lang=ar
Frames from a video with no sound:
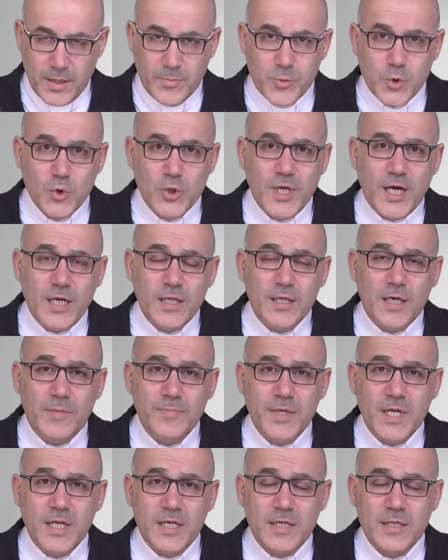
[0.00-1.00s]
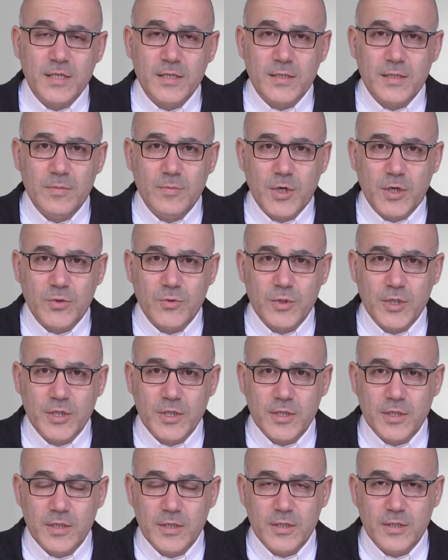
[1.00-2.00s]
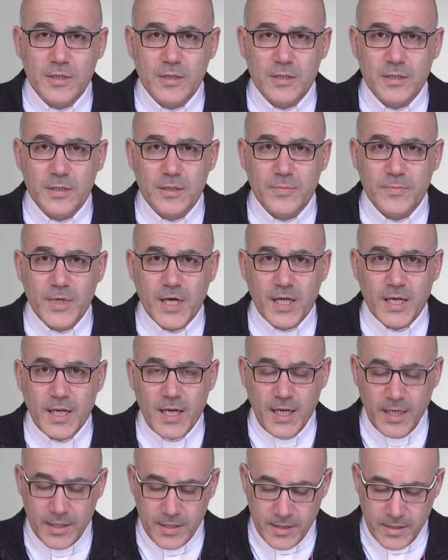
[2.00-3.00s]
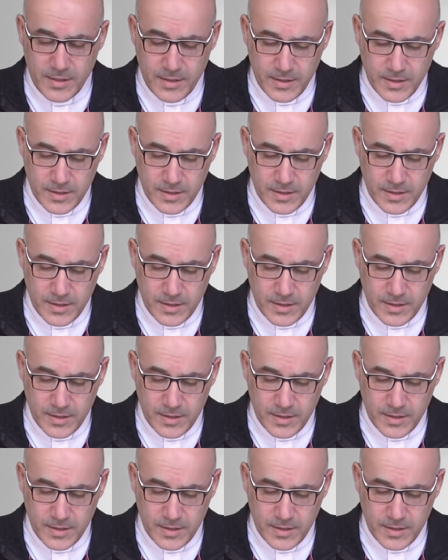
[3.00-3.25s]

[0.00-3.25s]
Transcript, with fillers: بتودعنا أمنا الكنيسة المارونية بهالحد